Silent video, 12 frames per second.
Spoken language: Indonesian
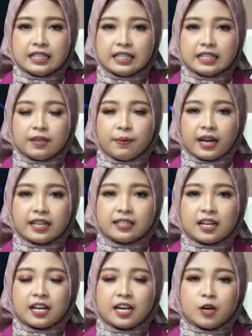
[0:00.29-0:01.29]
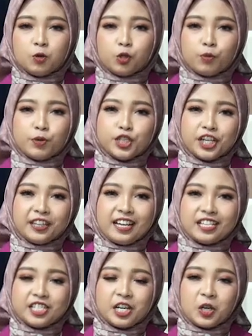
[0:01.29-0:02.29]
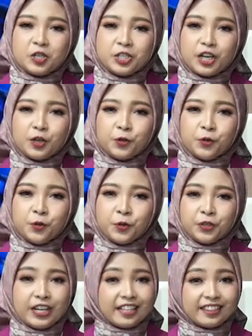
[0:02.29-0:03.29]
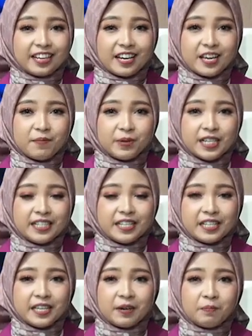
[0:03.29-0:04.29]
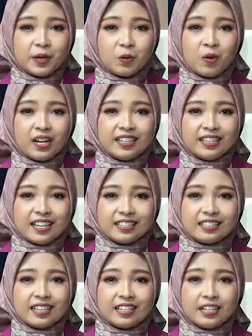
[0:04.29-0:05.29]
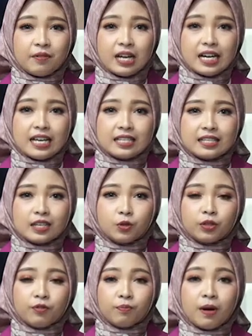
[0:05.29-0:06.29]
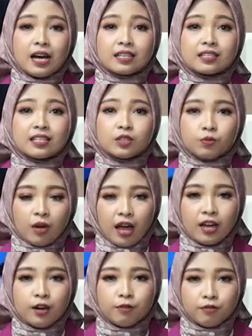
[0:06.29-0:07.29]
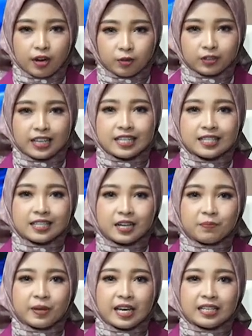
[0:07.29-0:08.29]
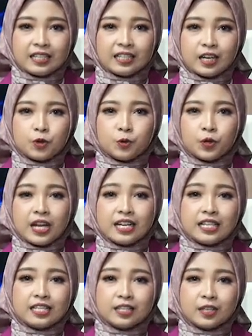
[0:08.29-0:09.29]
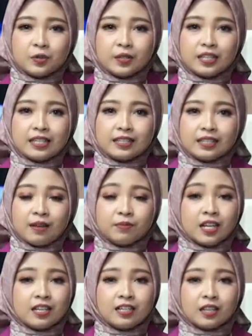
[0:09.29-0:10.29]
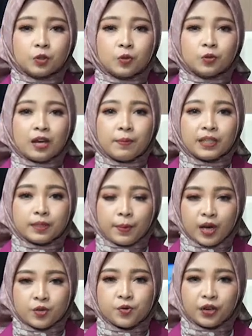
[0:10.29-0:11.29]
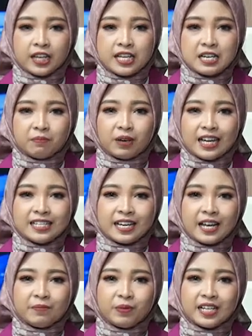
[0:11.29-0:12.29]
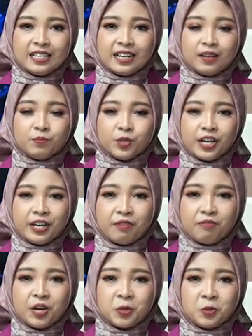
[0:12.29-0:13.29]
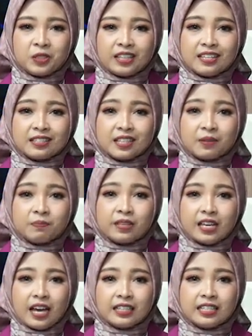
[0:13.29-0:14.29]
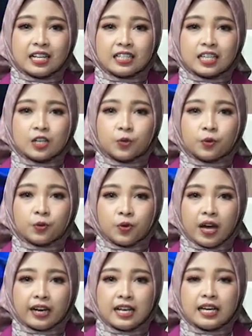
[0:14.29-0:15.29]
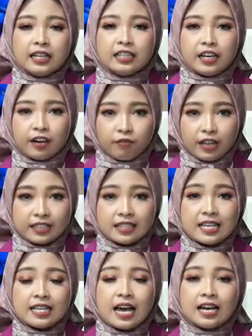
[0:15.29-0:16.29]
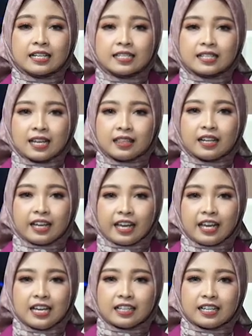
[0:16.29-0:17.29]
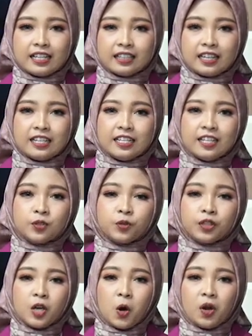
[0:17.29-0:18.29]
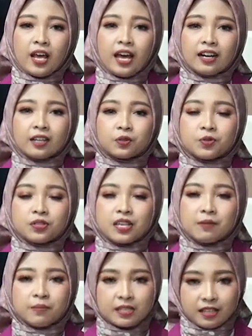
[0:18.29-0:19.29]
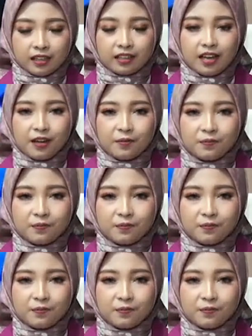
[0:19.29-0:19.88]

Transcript: Sebagai sarana untuk mencetak calon-calon guru dan tenaga pendidik yang berkualitas dan Dewan Eksekutif Mahasiswa Fakultas Tarbiyah dan Keguruan Institut Islam Nahdlatul Ulama Temanggung mengadakan pengenalan budaya Fakultas Tarbiyah dan Keguruan dan refleksi Hari Santri. Kegiatan ini diikuti oleh ratusan peserta.